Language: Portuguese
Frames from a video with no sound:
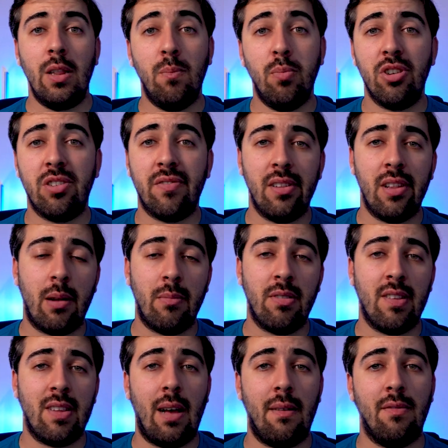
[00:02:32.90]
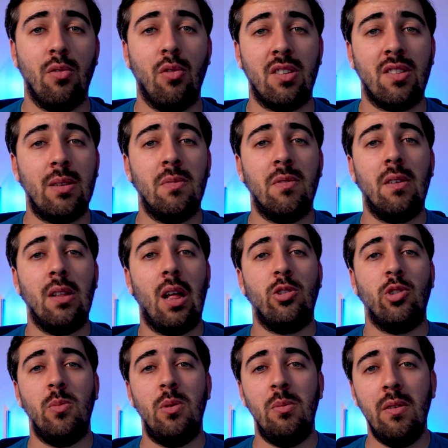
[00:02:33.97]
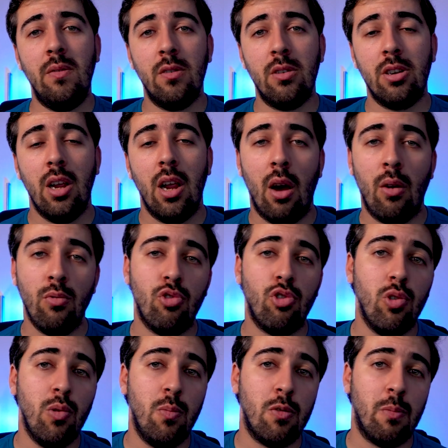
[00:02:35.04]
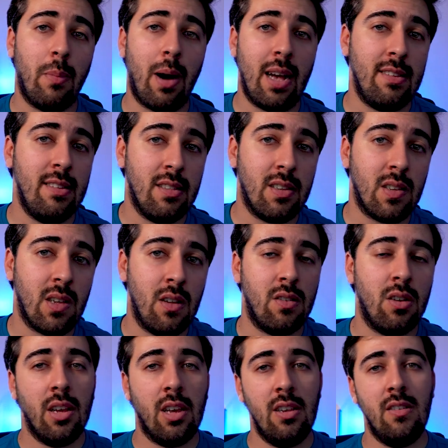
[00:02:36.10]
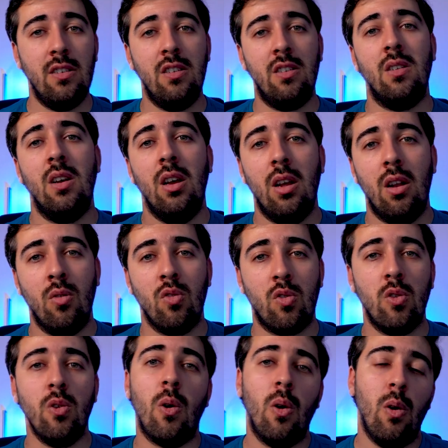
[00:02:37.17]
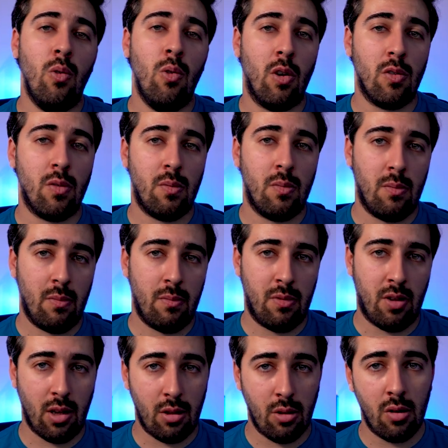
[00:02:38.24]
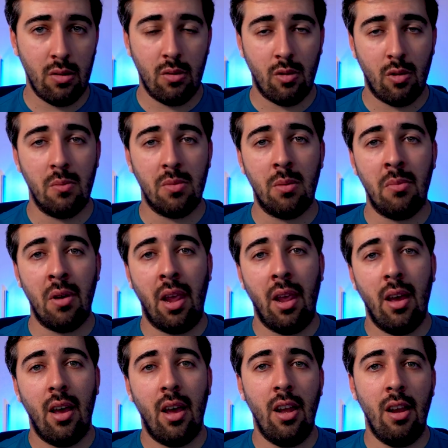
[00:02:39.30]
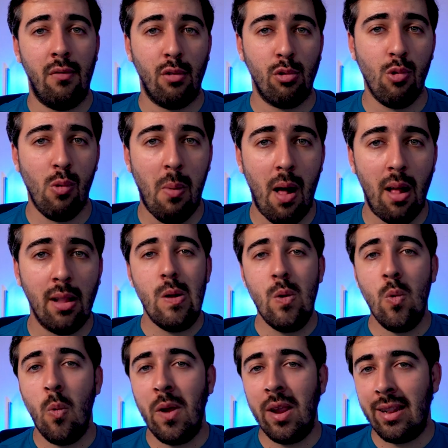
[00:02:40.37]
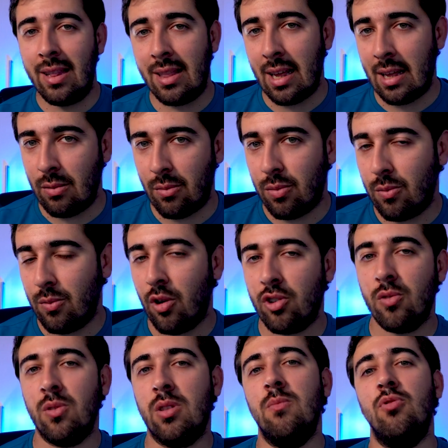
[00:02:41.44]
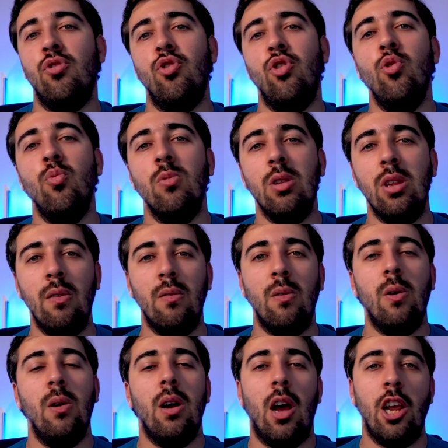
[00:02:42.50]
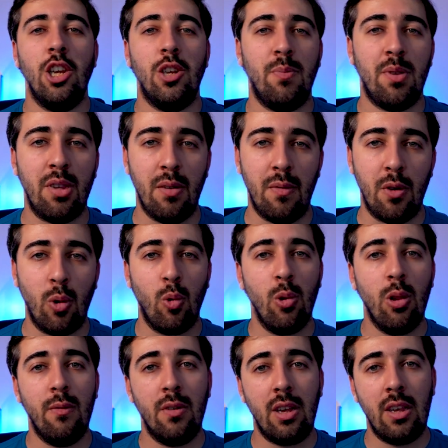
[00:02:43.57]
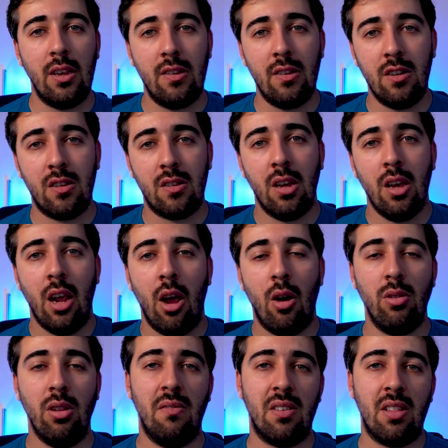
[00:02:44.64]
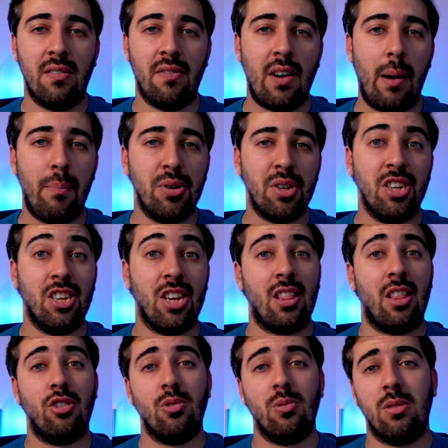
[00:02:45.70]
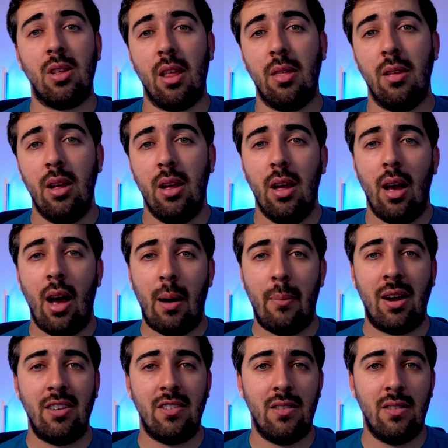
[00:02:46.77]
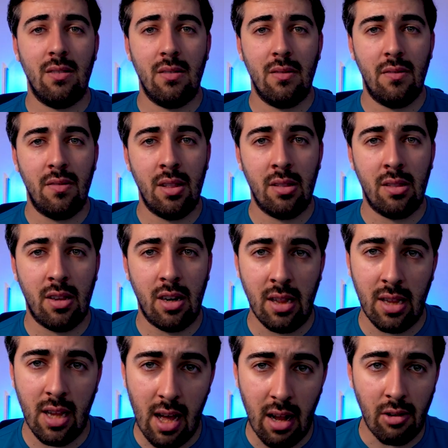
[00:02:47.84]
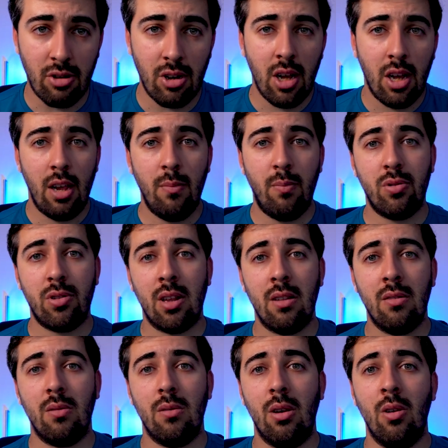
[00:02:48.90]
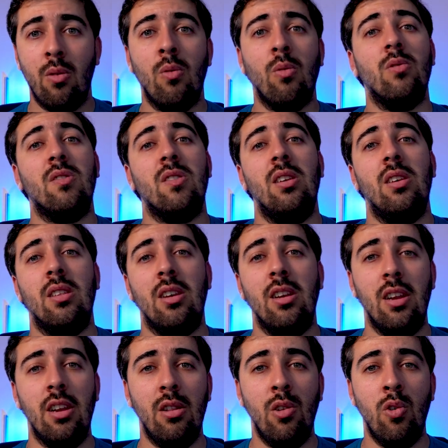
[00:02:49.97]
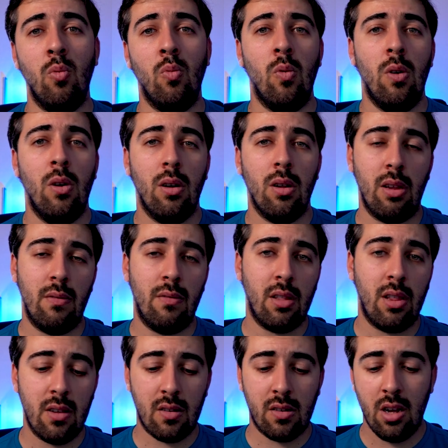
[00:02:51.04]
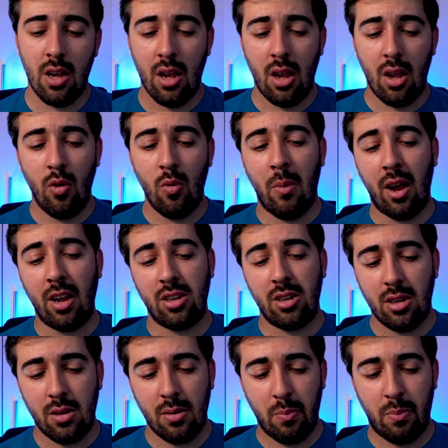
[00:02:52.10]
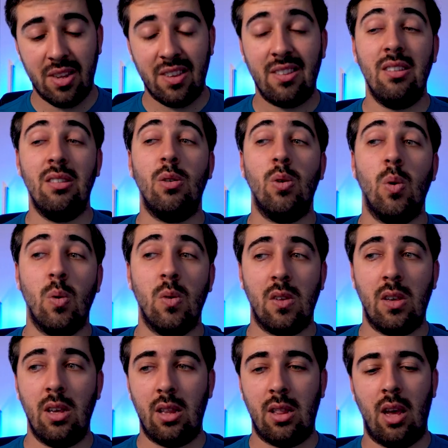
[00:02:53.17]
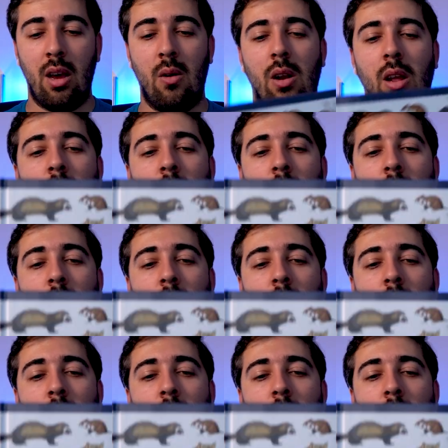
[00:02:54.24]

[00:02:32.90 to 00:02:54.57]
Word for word: depois de falarmos das aves, eu gosto sempre de falar dos mamíferos. É um dos grupos mais mais interessantes que existe, não só no nosso território, como também a nível global. No entanto, nós não temos nenhum livro em específico. O livro que existe é um livro da FAPAS que já está escutado há mais de 20, 30 anos e, portanto, eu não consegui adquirir nenhum livro desses e o mais parecido que eu consegui até agora